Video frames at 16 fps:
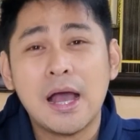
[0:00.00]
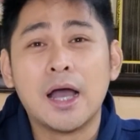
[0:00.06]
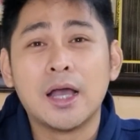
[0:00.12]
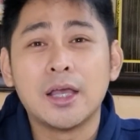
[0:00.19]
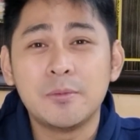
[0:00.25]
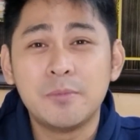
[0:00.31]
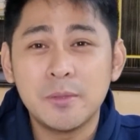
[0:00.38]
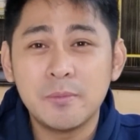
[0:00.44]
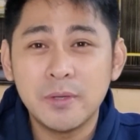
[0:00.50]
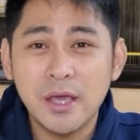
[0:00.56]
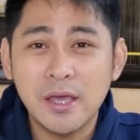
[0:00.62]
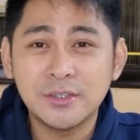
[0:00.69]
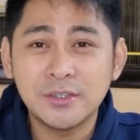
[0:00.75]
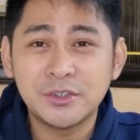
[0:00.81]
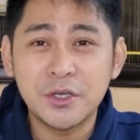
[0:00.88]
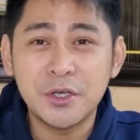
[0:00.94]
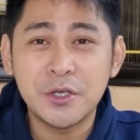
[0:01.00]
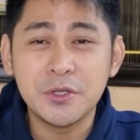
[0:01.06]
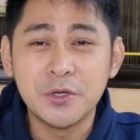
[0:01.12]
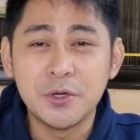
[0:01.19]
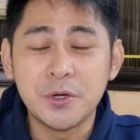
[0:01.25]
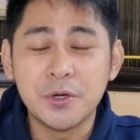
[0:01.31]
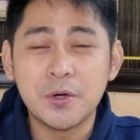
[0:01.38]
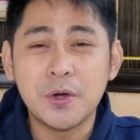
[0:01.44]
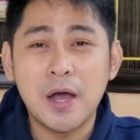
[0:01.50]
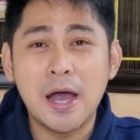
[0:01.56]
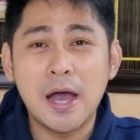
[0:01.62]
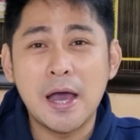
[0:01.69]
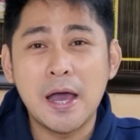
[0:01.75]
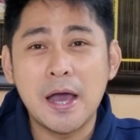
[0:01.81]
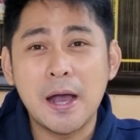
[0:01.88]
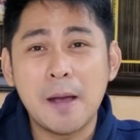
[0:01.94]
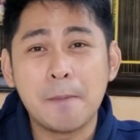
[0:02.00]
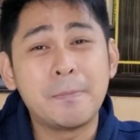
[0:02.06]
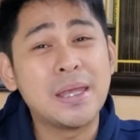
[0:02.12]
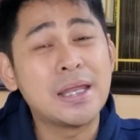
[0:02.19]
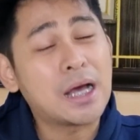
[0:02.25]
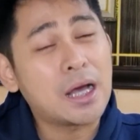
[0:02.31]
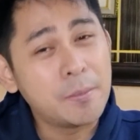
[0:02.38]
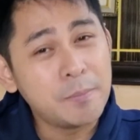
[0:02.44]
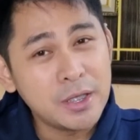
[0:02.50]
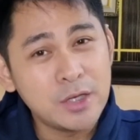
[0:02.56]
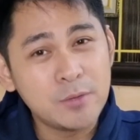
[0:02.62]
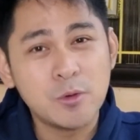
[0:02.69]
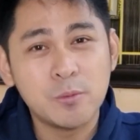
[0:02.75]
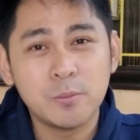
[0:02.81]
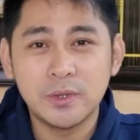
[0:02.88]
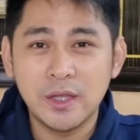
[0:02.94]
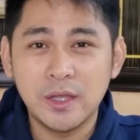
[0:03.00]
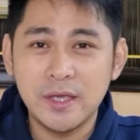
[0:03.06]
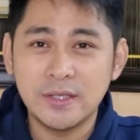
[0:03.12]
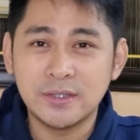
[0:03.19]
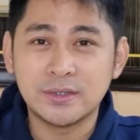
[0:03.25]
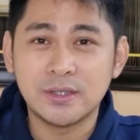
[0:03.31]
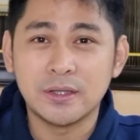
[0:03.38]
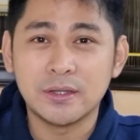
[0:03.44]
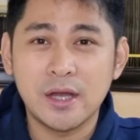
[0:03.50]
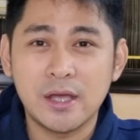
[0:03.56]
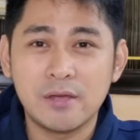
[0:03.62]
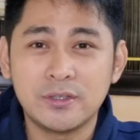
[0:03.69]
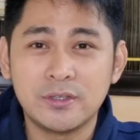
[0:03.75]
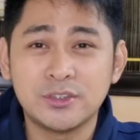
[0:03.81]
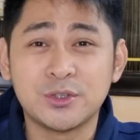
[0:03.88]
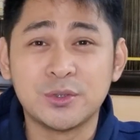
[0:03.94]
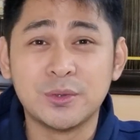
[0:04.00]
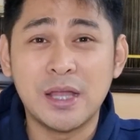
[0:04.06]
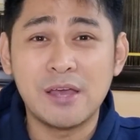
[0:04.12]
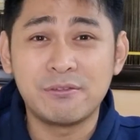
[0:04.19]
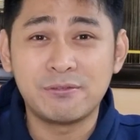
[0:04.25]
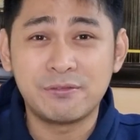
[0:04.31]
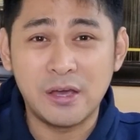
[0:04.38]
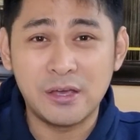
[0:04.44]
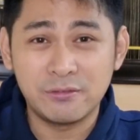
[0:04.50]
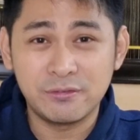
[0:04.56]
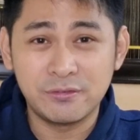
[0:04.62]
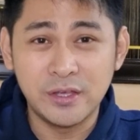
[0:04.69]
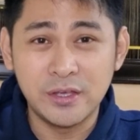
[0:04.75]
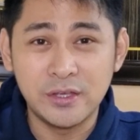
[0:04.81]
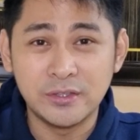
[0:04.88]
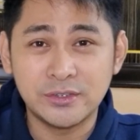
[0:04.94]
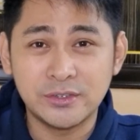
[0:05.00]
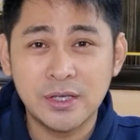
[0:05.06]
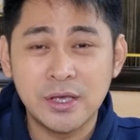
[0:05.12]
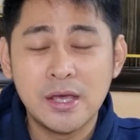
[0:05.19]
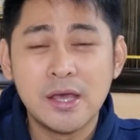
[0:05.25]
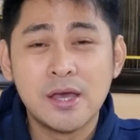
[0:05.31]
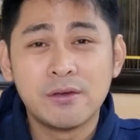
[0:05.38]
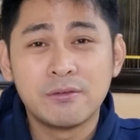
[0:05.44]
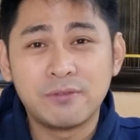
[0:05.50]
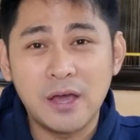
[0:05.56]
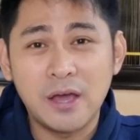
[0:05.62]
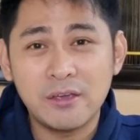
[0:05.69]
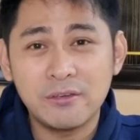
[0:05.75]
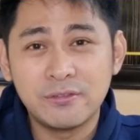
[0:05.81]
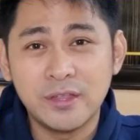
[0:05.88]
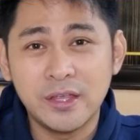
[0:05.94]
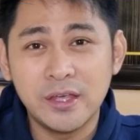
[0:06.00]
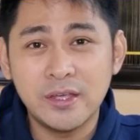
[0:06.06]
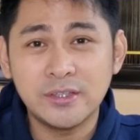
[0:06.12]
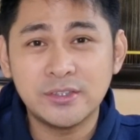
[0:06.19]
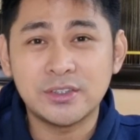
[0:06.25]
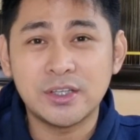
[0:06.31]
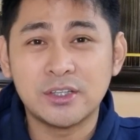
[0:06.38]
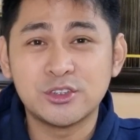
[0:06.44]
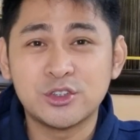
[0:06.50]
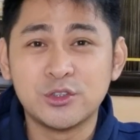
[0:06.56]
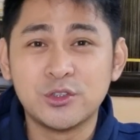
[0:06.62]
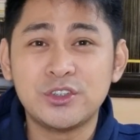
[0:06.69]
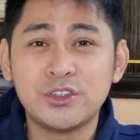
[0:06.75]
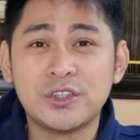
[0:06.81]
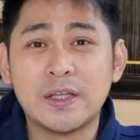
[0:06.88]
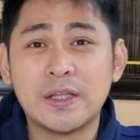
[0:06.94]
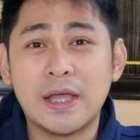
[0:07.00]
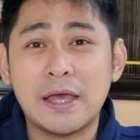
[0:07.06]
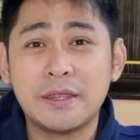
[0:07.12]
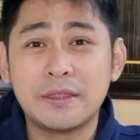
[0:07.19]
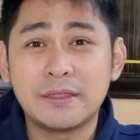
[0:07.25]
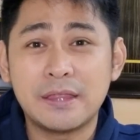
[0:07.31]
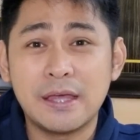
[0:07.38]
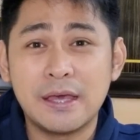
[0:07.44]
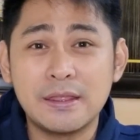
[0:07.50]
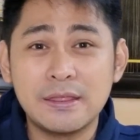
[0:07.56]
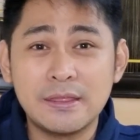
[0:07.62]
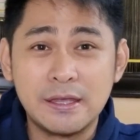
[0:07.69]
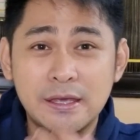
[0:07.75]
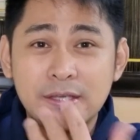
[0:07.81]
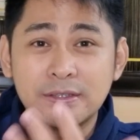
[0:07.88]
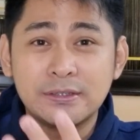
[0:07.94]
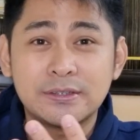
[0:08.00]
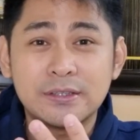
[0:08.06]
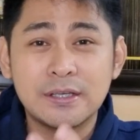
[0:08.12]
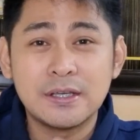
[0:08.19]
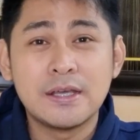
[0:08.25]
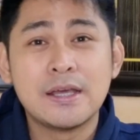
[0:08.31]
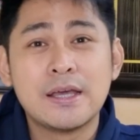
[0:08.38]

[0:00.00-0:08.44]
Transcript: ang ibibigay sa inyo, ang pinaka-minimum days ng driving school ay 5 days. 5 days, ang sunod niyan ay 10 days,